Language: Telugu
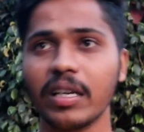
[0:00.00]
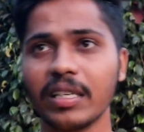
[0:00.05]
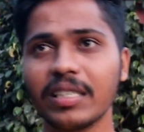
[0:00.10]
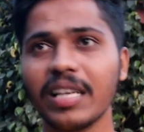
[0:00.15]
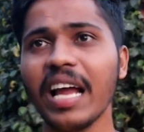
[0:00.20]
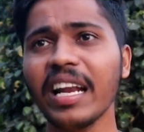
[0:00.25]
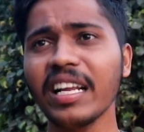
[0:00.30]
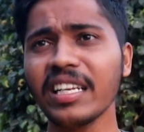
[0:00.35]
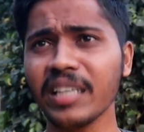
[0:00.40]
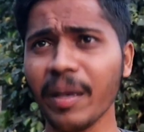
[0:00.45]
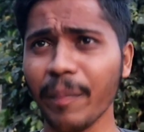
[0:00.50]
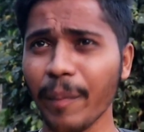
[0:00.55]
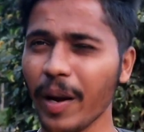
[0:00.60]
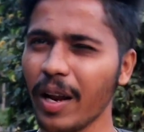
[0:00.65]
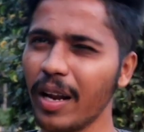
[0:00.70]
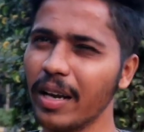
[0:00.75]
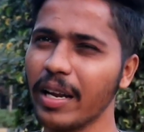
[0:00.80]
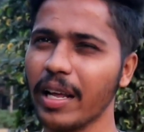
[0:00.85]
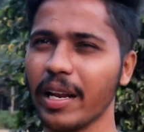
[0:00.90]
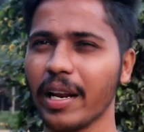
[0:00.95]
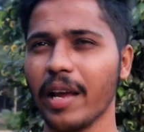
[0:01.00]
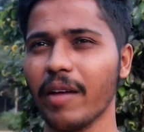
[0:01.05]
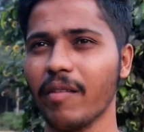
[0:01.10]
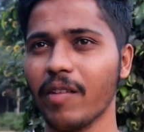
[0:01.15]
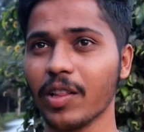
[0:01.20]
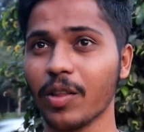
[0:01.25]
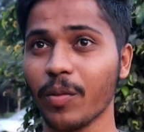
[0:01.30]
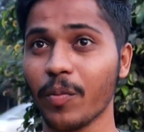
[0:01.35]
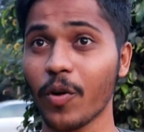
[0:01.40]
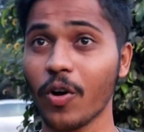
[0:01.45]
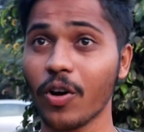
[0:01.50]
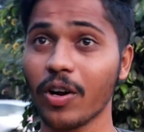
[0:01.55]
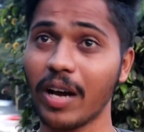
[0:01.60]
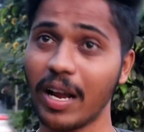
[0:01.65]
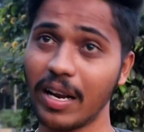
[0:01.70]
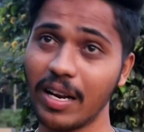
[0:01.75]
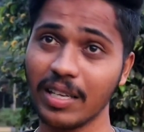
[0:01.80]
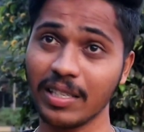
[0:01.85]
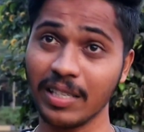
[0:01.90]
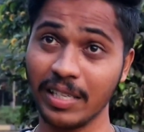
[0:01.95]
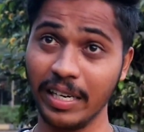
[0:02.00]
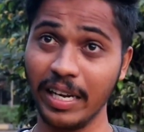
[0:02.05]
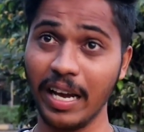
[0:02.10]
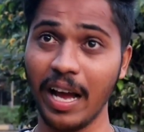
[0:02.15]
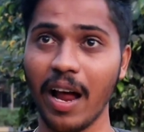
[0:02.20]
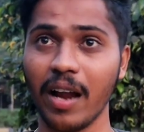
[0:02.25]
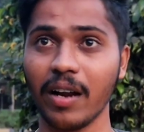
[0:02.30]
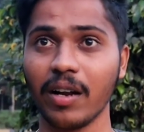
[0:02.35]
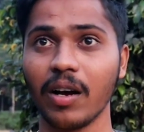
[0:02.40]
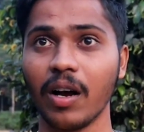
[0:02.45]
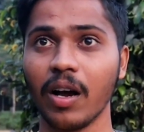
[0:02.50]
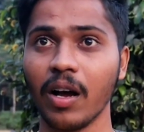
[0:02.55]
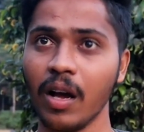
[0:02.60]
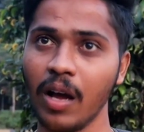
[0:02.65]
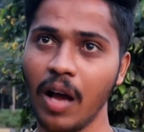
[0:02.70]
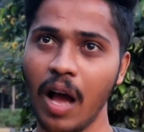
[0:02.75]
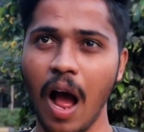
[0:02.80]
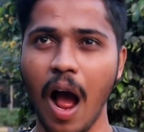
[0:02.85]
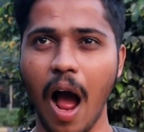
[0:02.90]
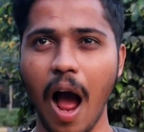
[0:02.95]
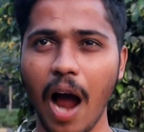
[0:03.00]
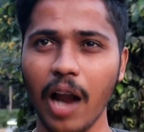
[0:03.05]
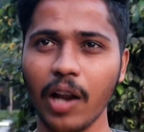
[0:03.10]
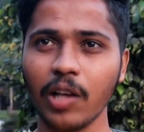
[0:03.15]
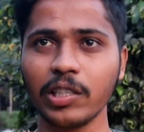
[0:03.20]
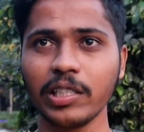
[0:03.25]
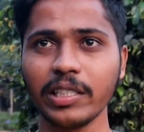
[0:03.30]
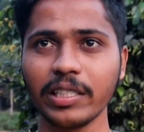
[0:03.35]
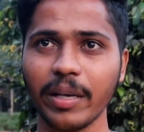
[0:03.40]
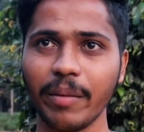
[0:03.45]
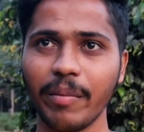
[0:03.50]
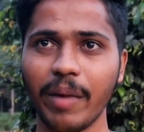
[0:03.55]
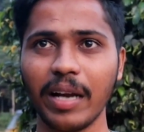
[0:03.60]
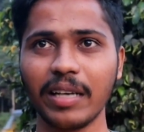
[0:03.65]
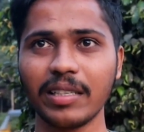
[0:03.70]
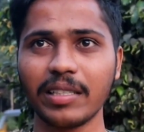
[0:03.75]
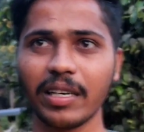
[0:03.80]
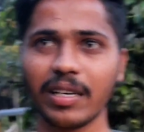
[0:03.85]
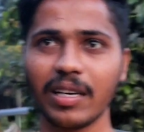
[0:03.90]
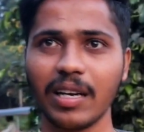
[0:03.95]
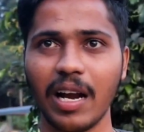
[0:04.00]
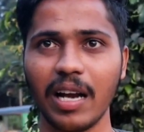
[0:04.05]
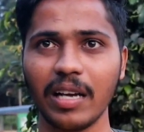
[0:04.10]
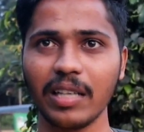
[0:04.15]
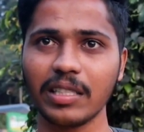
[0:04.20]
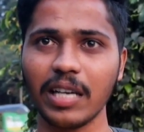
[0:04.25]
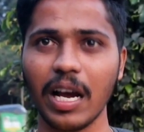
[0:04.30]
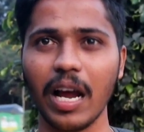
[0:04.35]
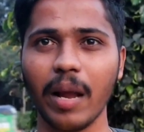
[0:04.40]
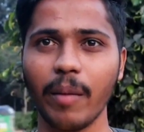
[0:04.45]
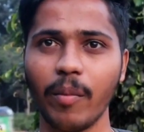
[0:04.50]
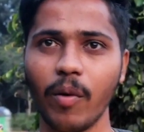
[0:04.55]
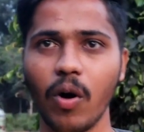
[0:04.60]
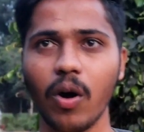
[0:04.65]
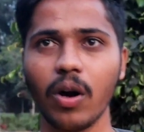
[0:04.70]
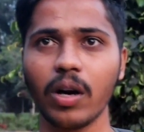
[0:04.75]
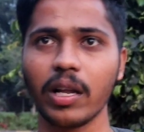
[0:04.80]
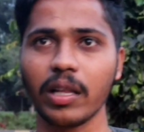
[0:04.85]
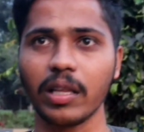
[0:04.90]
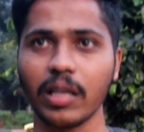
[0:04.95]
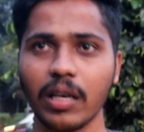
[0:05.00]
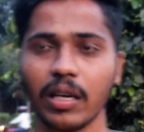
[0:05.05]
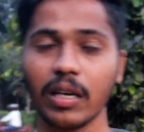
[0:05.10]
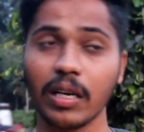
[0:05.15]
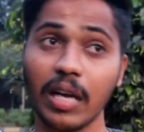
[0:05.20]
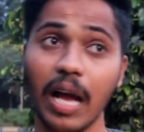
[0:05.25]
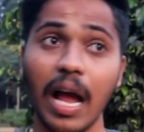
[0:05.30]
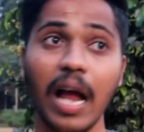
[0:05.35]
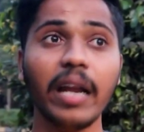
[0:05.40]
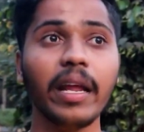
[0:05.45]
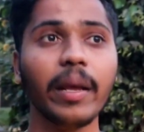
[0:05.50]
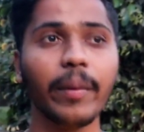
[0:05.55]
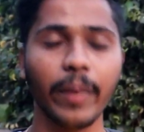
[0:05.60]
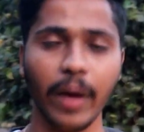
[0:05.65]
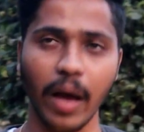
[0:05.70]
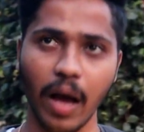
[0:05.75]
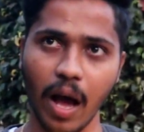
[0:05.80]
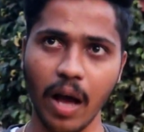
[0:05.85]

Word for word: నిజానికి చెప్పాలంటే రేవంత్ బ్రో కన్నా శ్రీహాన్ ఆలోచించే మైండ్ సెట్ కానీ చాలా బాగుంటుంది కానీ